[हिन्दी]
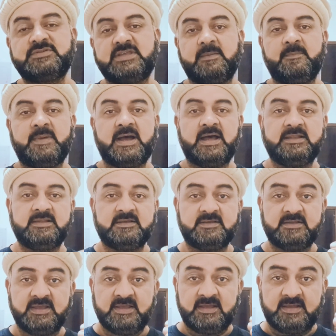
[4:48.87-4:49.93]
उसके बाद
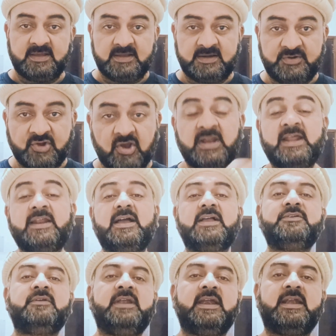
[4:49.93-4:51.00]
डॉलर का
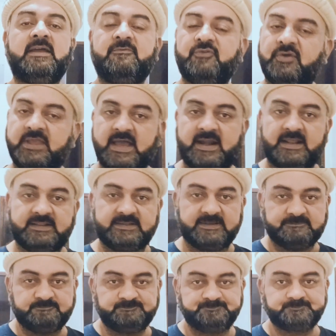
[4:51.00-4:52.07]
जो रेट है वो क्या रहता
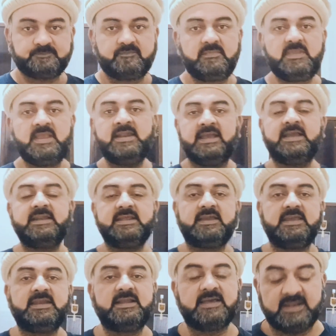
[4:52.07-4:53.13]
है लेकिन
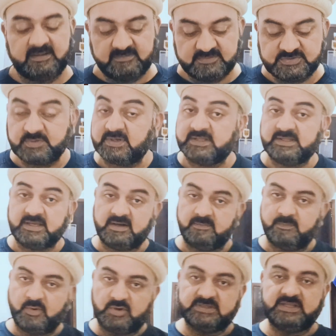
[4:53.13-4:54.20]
यकीन करें सूरत हाल
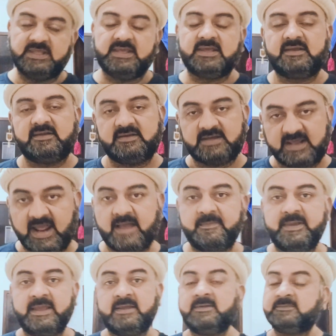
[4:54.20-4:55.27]
बहुत ही
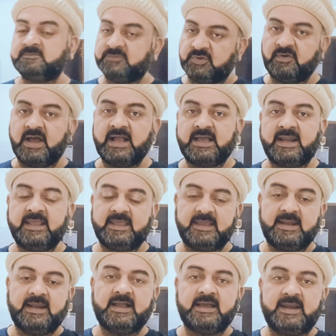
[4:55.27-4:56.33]
ख़राब है दुआ करें कि
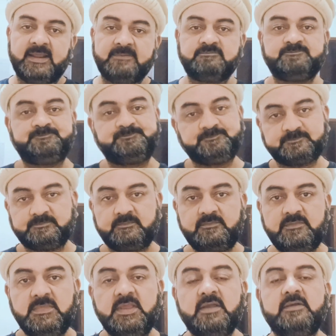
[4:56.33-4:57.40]
अल्लाह करे
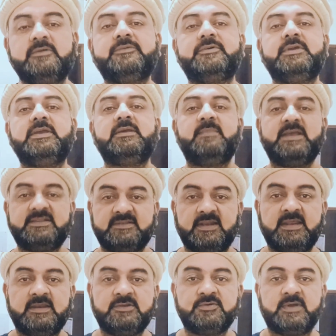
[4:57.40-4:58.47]
कोई
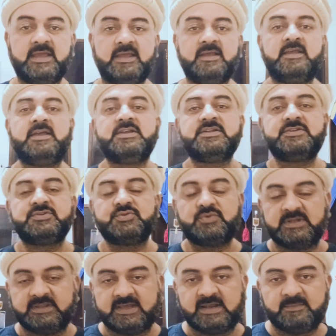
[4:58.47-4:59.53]
बेहतरीन जो है
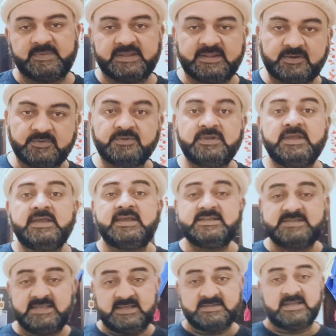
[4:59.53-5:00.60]
सूरत हाल पैदा हो
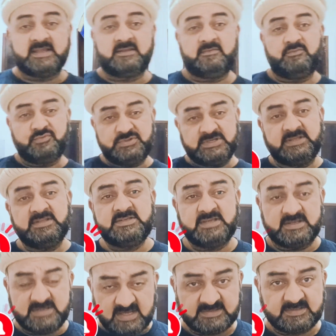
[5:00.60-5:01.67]
इसी के साथ मुझे
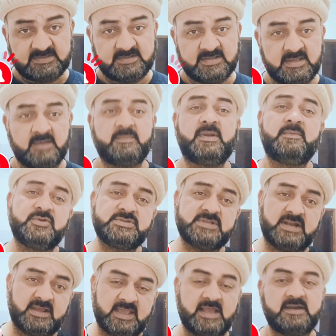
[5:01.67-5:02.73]
दीजिए इजाज़त अपना बहुत
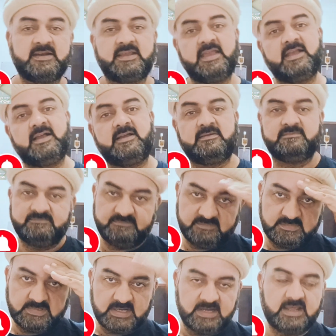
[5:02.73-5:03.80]
सारा ख्याल रखिएगा
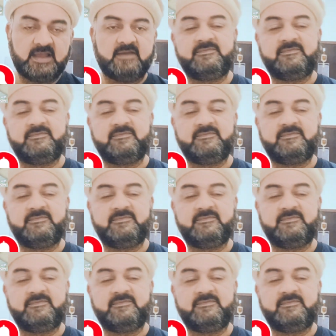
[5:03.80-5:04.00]
अल्लाह